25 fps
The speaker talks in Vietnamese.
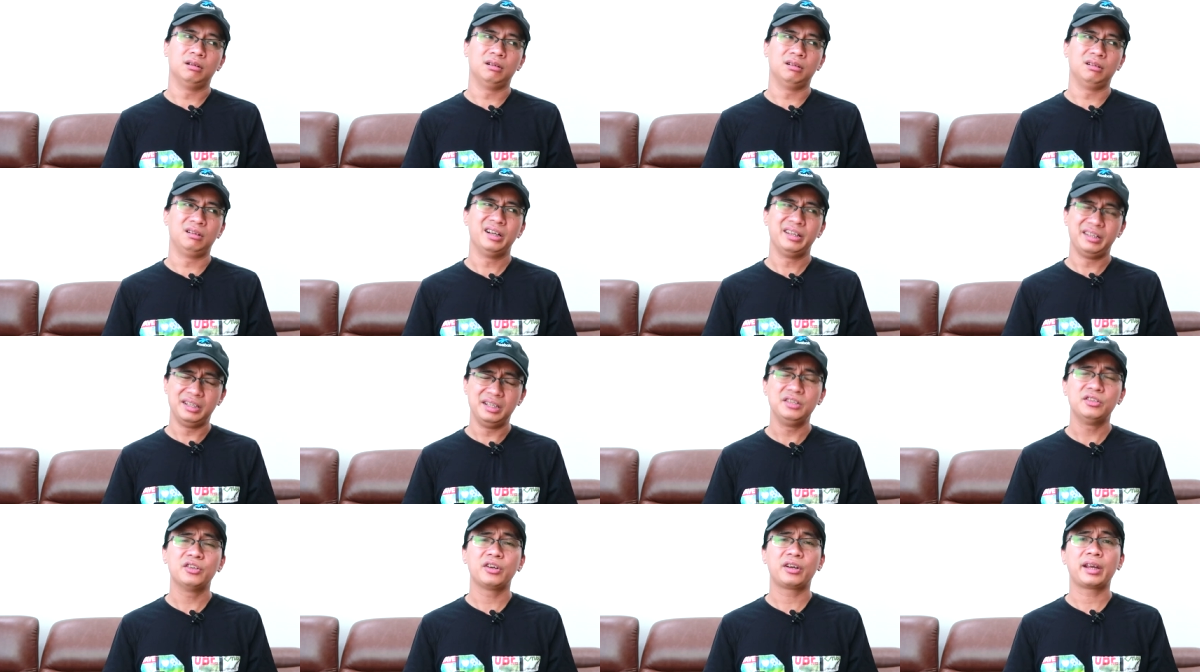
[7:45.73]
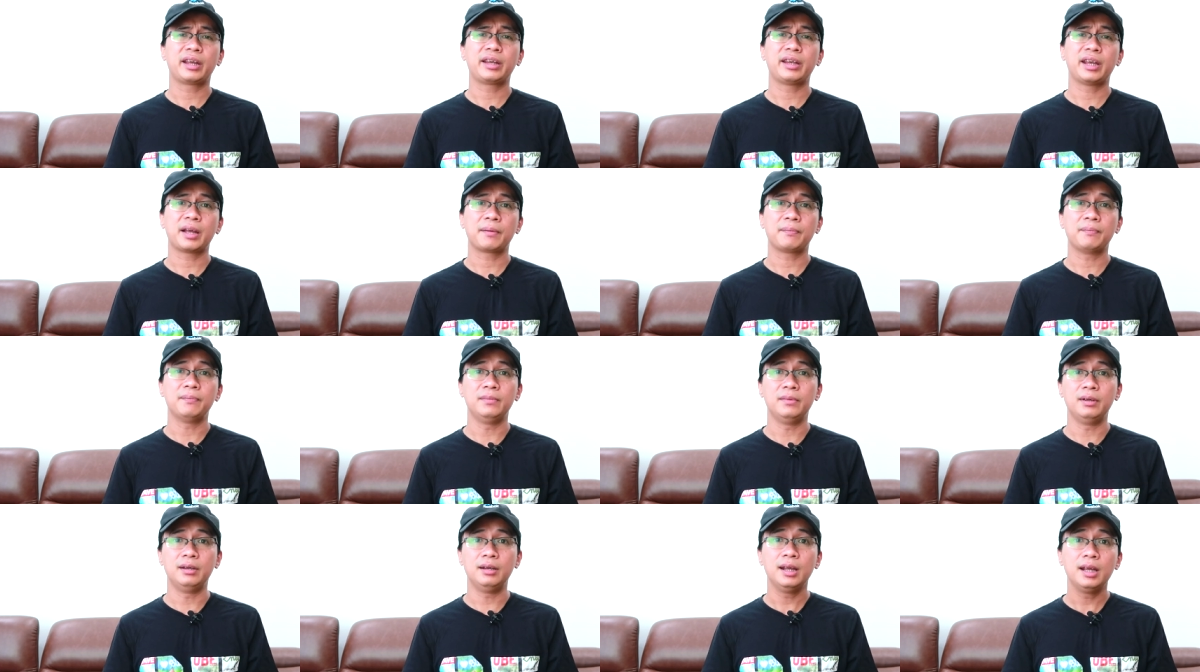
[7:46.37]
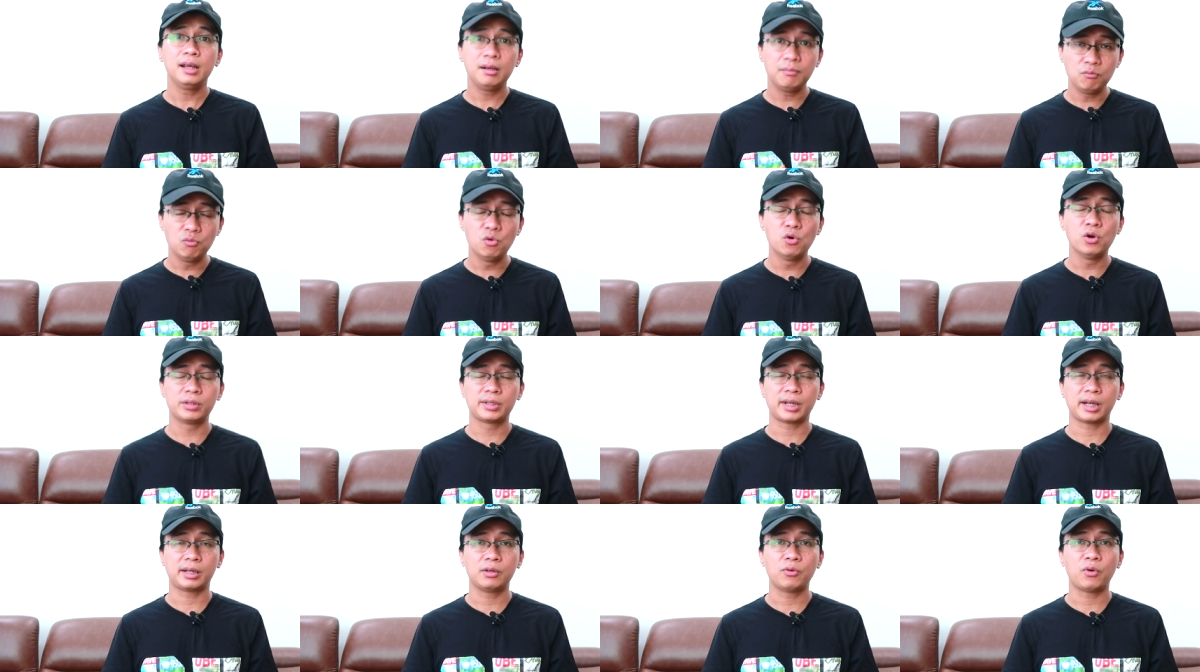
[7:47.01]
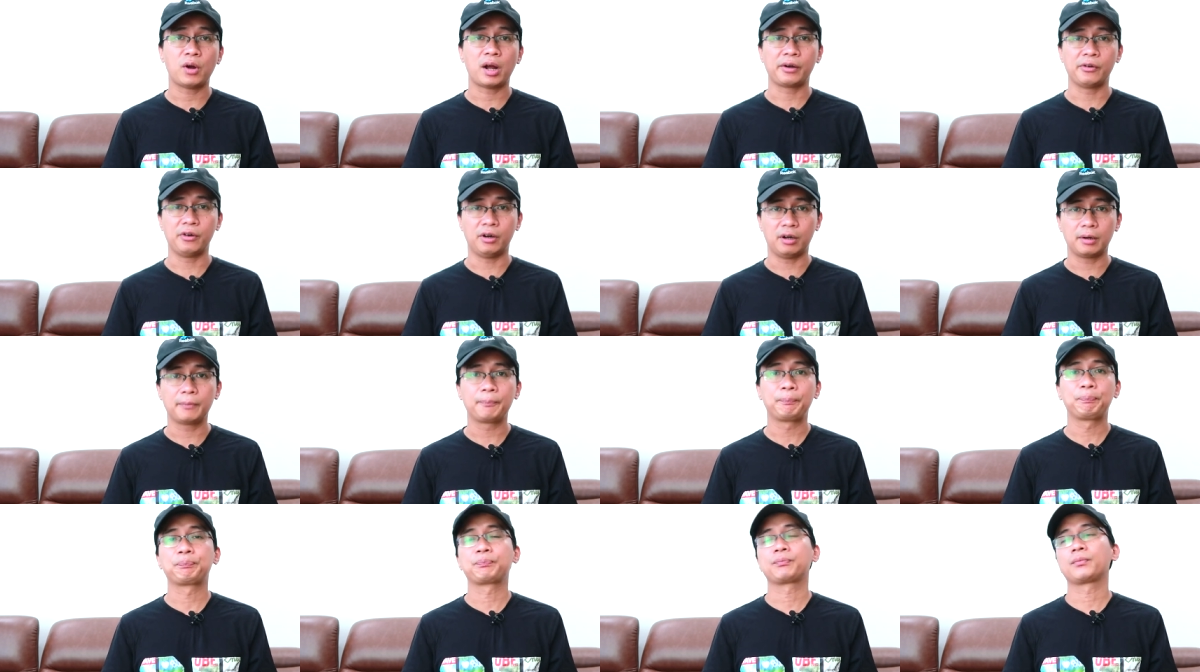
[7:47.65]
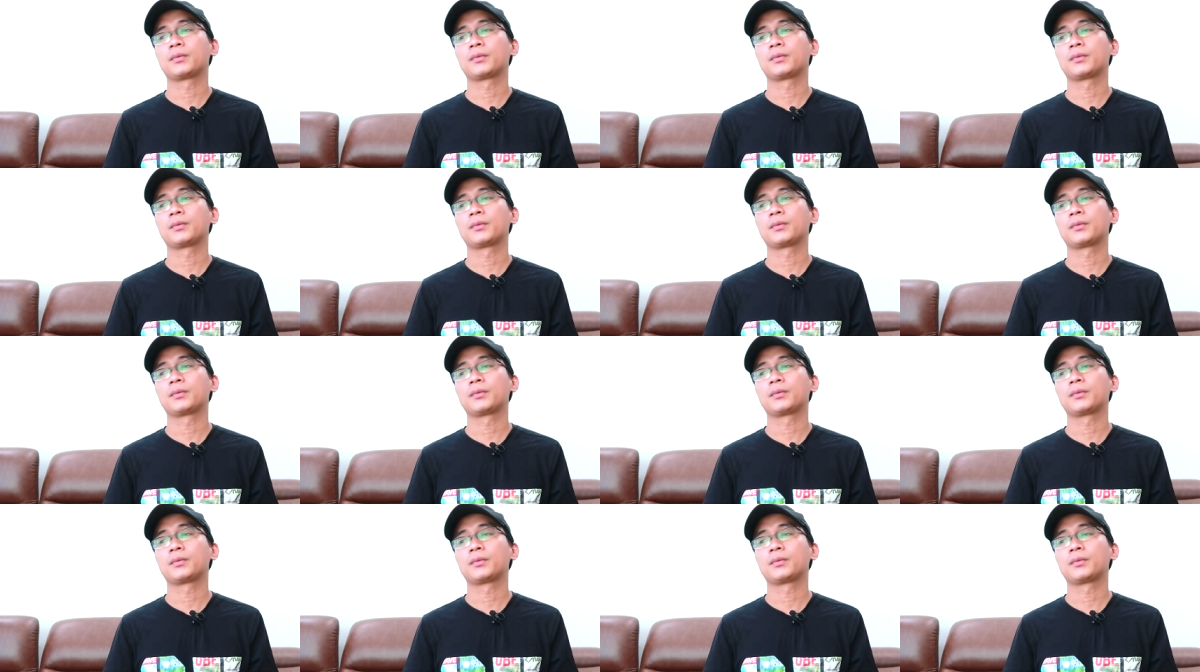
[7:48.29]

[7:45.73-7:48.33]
uh, gợi ý cho các anh em nên mua chai nước hoa đó